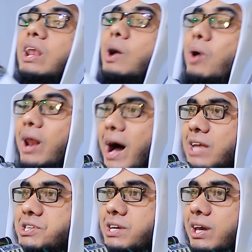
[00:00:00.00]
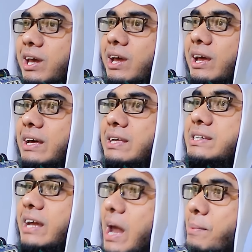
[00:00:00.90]
আল্লাহওয়ালা আছি
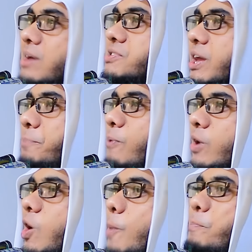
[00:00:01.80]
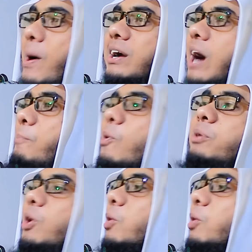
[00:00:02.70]
যে নামাজের পরেও পাক্কা মুমিন